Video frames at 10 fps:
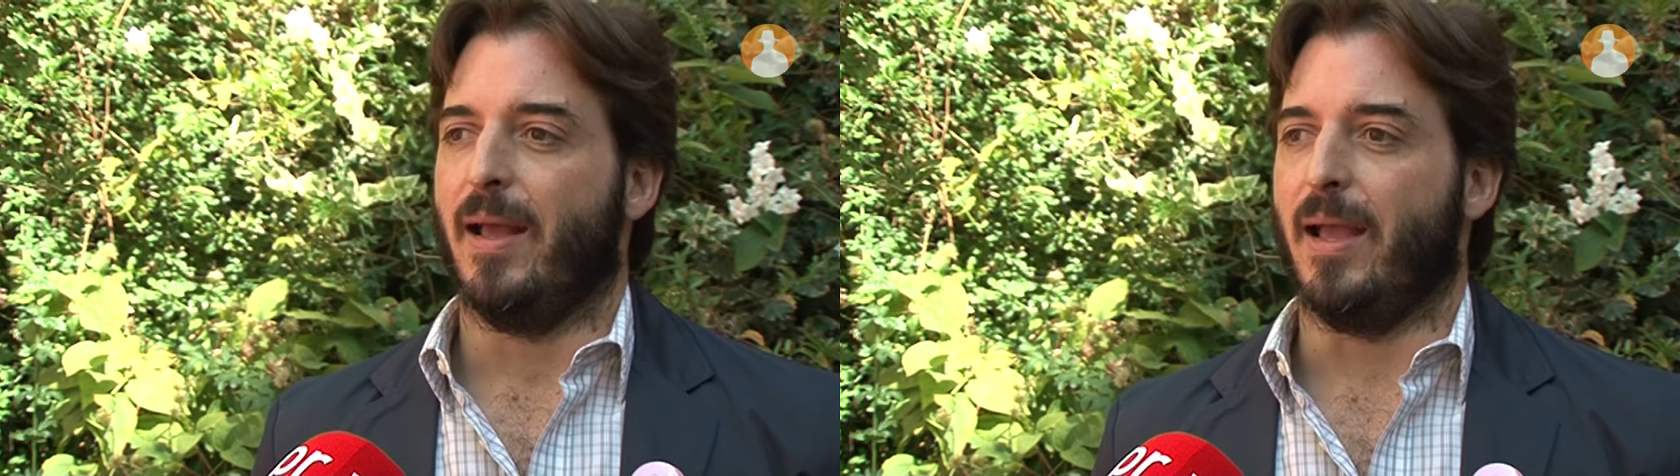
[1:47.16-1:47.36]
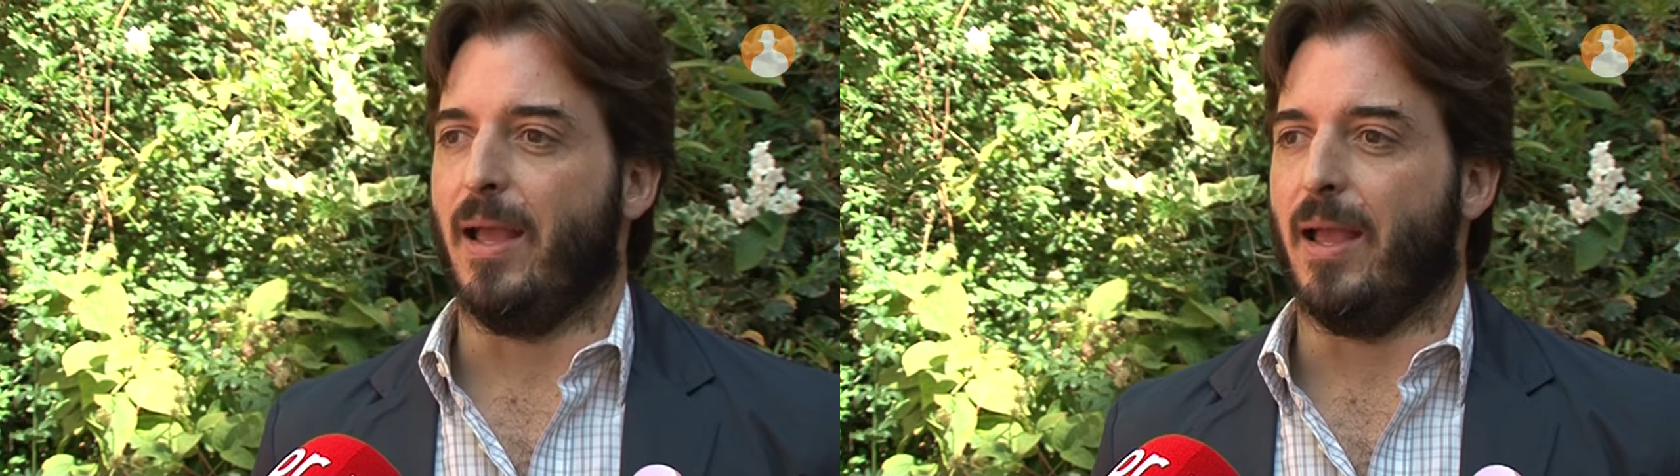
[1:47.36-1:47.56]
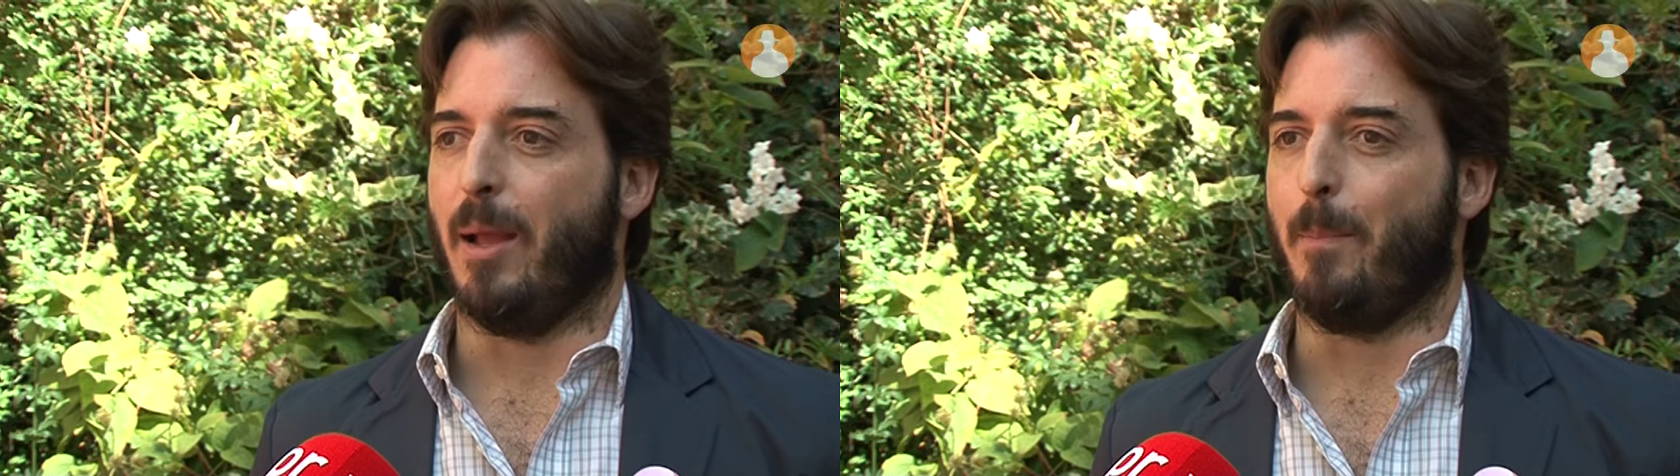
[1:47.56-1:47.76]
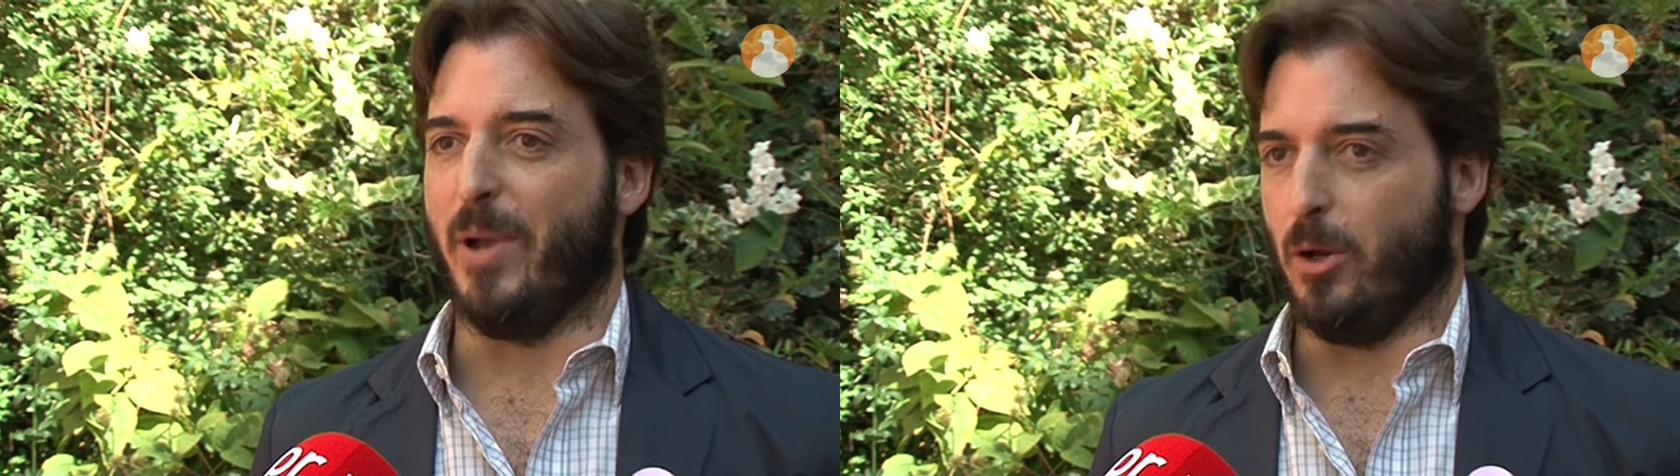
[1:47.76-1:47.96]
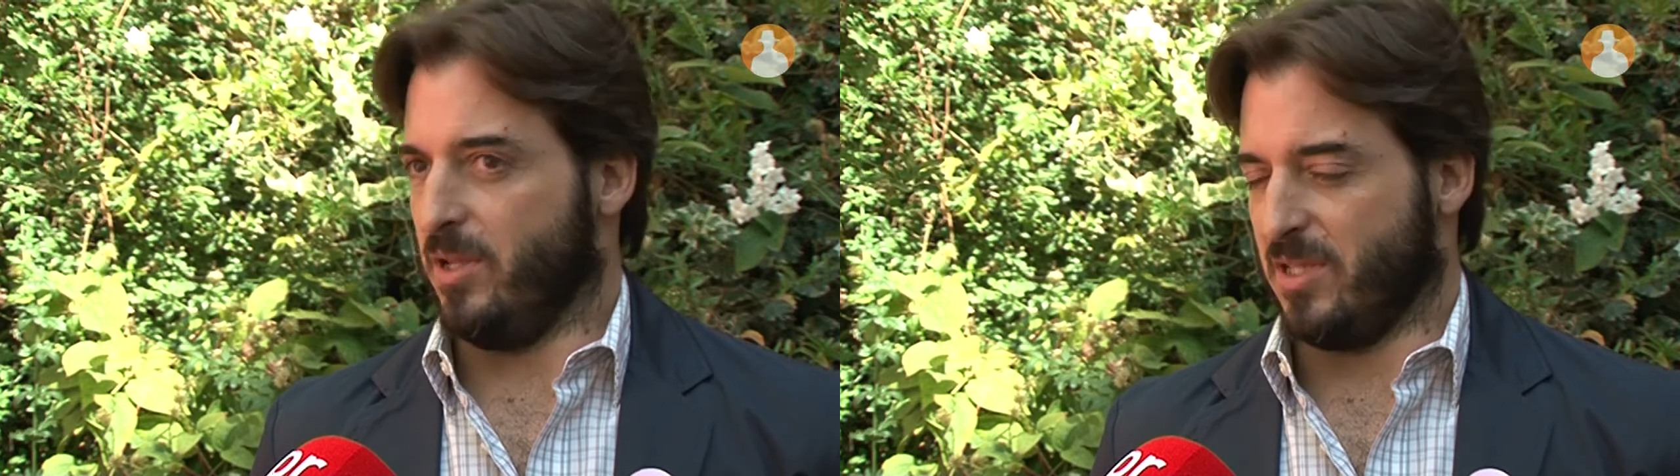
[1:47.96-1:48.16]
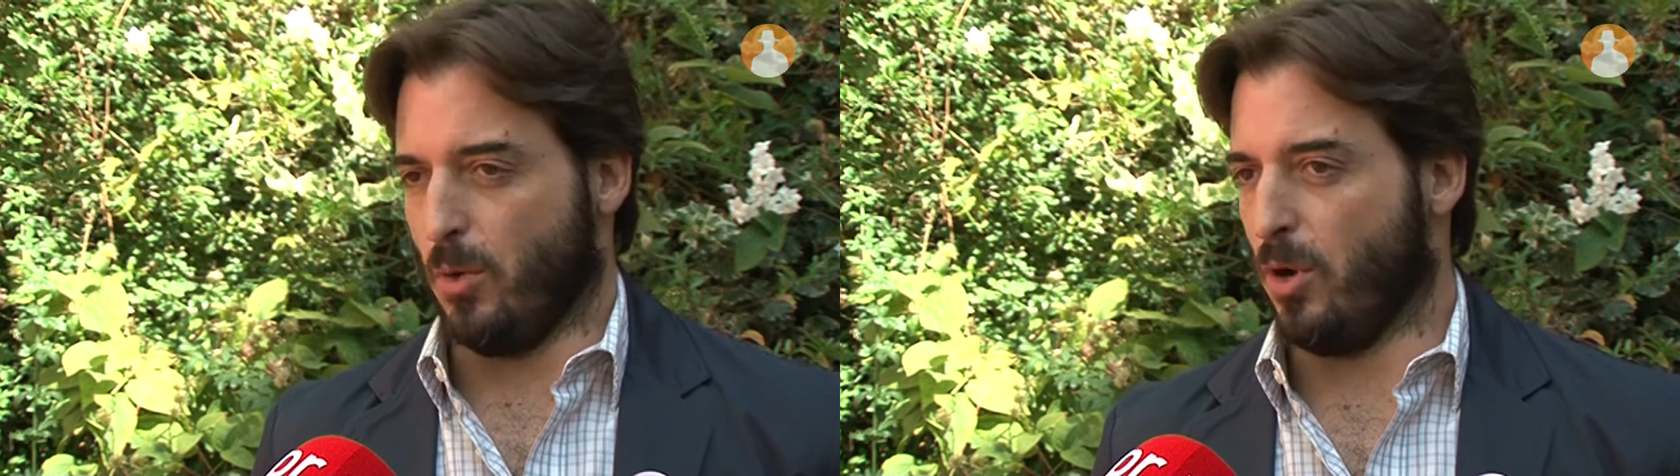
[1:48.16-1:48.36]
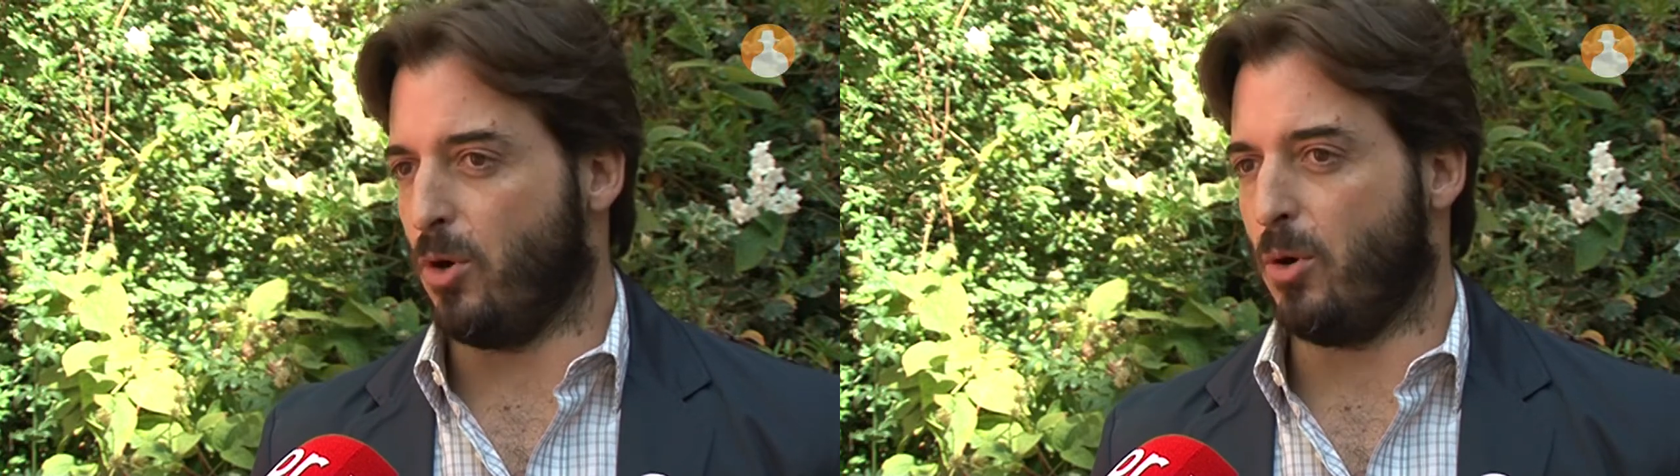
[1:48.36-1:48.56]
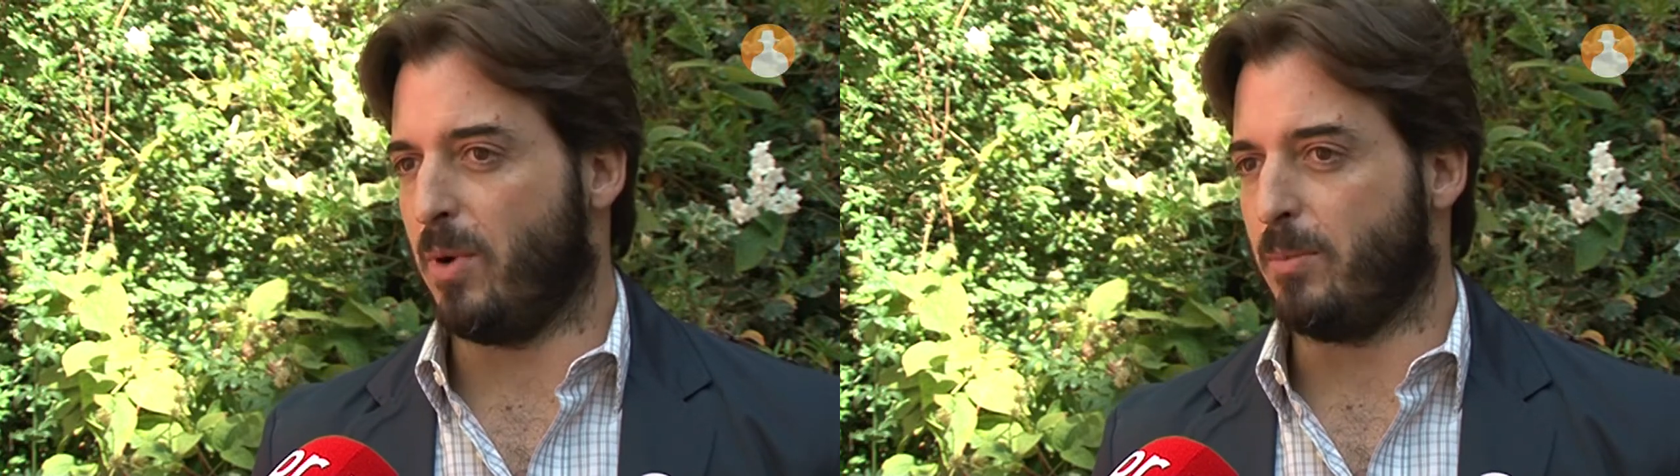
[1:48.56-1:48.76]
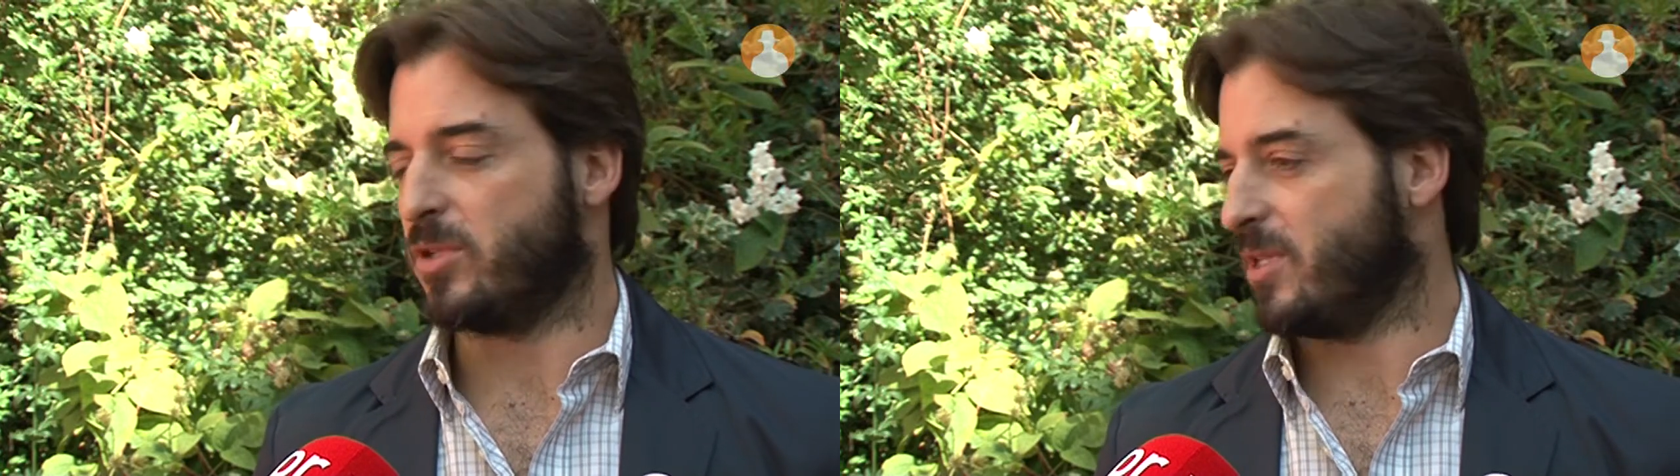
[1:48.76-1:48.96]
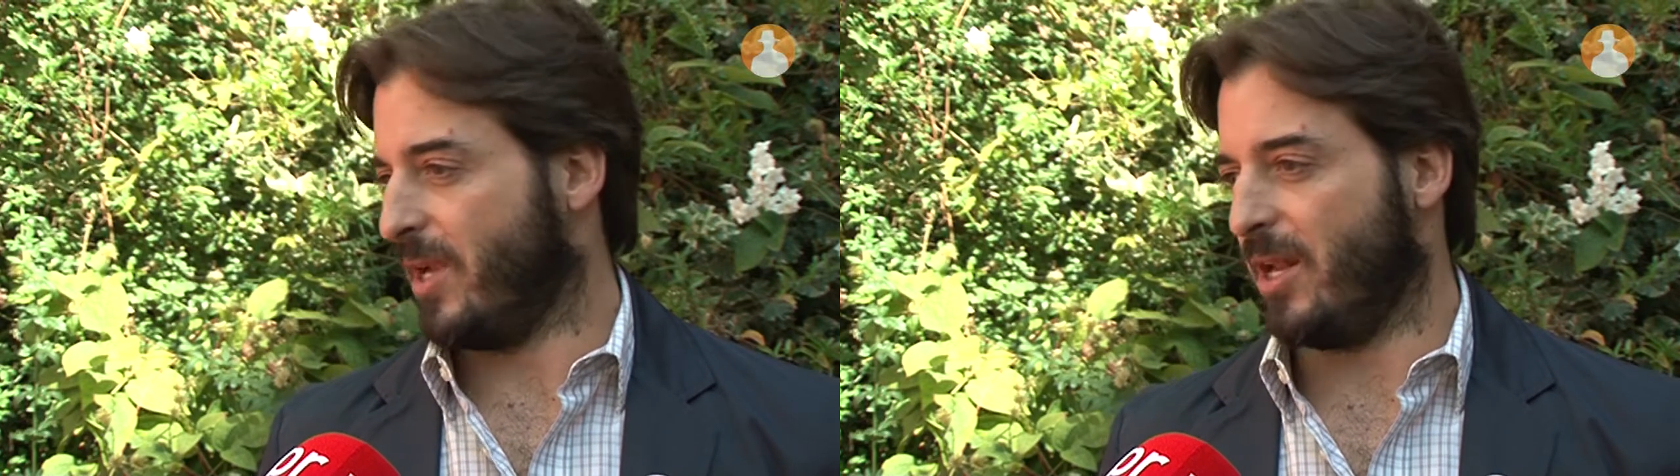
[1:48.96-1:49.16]
Eh, pero desde luego
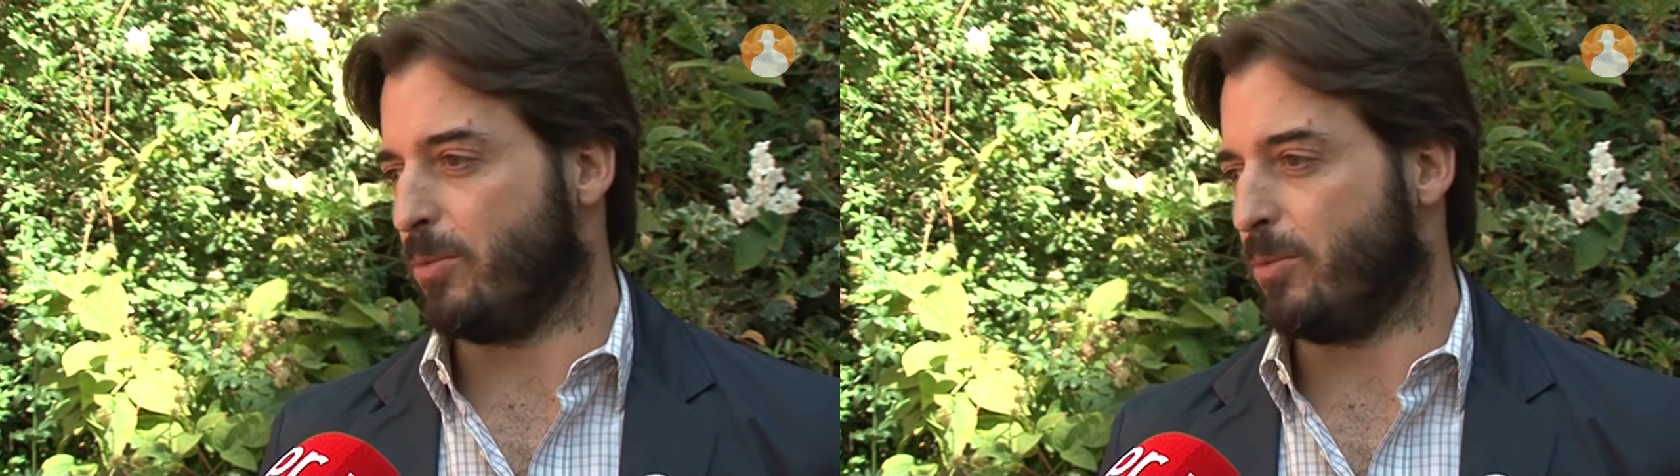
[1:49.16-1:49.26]
vamos a seguir